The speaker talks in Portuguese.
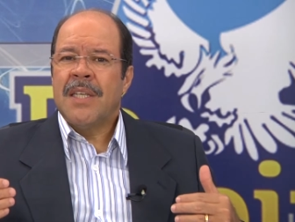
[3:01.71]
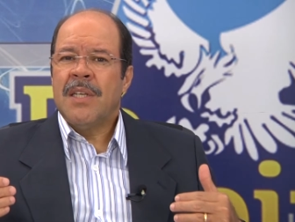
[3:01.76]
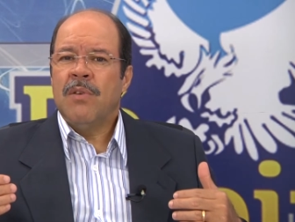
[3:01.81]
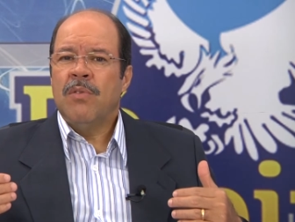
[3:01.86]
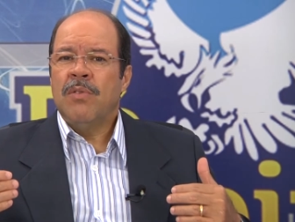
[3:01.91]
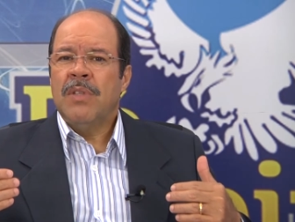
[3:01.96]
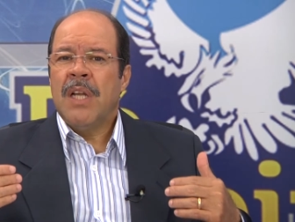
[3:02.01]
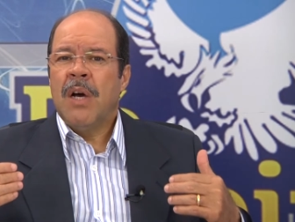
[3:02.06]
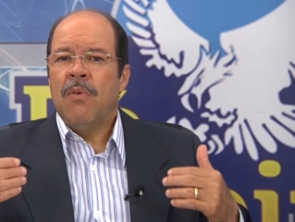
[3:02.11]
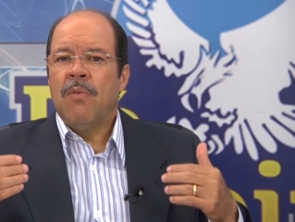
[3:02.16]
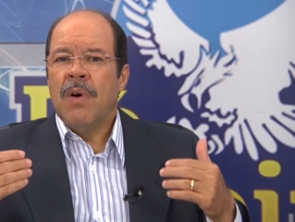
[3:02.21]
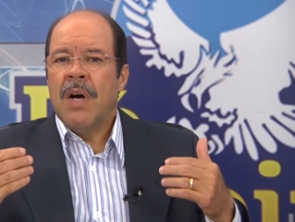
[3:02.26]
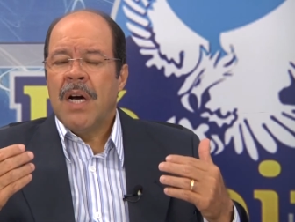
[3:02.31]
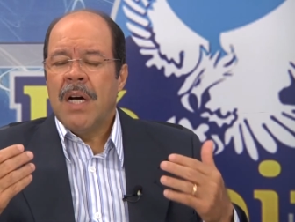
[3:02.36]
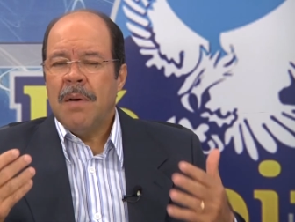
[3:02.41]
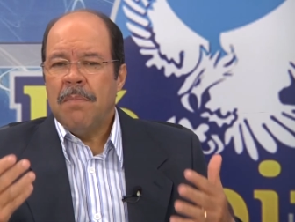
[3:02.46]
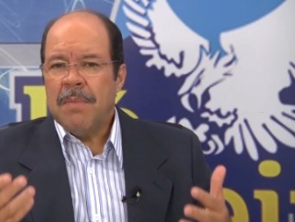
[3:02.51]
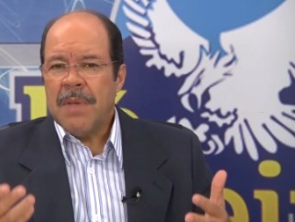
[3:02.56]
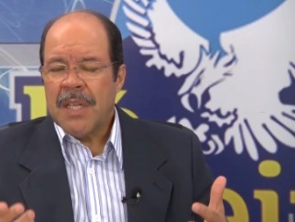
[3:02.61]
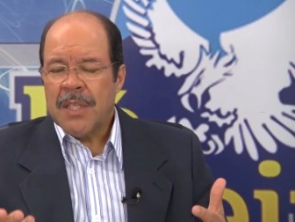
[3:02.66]
que eu não
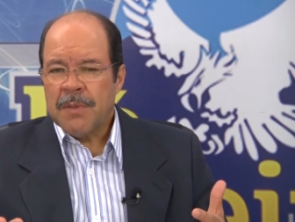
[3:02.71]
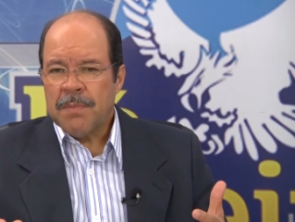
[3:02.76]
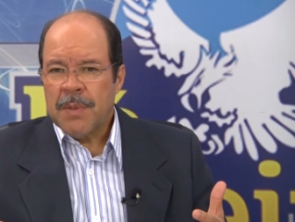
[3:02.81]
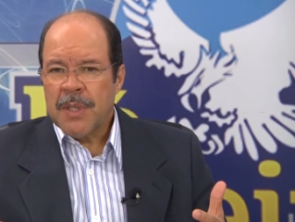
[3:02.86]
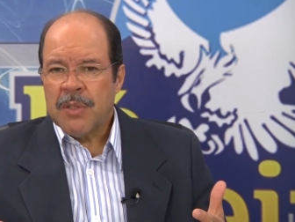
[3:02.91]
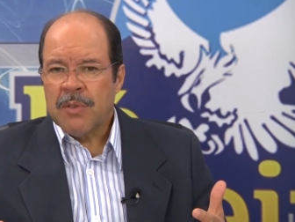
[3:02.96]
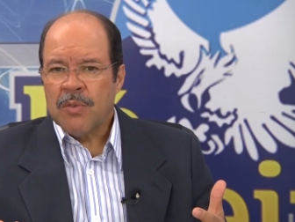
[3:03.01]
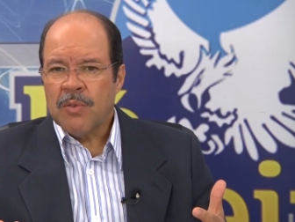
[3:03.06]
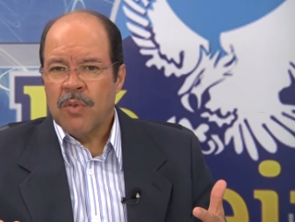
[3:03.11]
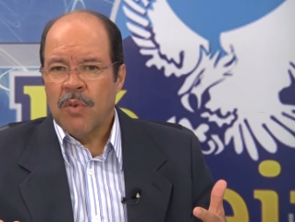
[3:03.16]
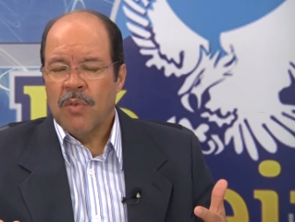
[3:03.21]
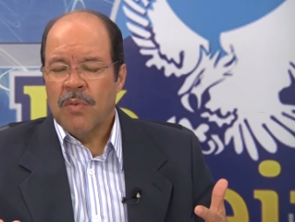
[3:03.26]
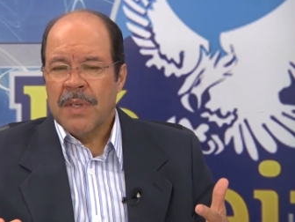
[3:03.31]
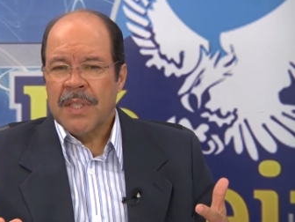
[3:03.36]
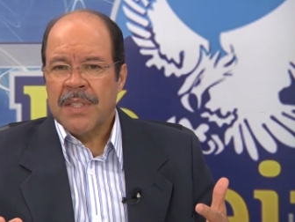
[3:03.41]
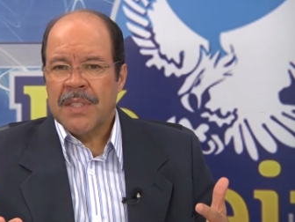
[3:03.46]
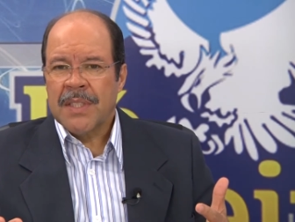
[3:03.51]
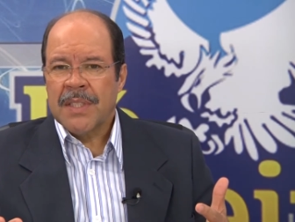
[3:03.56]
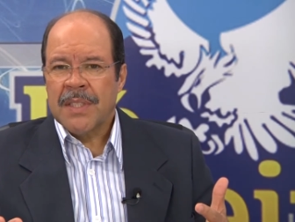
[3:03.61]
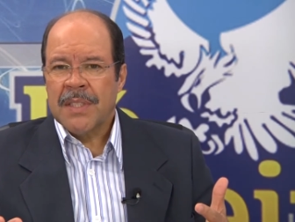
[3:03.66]
ame as
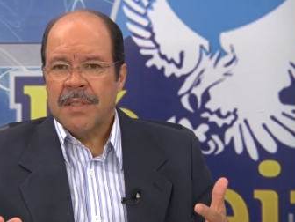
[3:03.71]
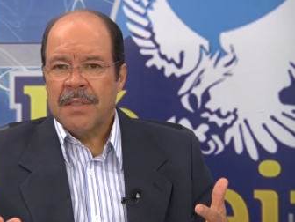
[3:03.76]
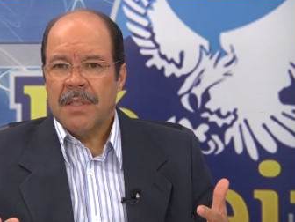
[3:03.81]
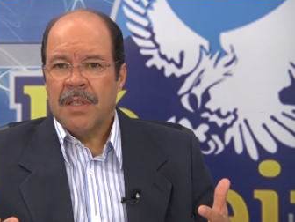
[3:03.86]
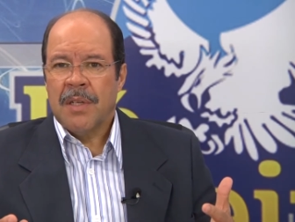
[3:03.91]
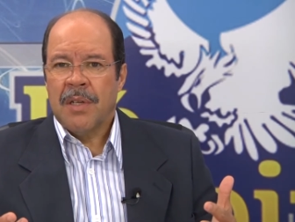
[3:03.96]
pessoas.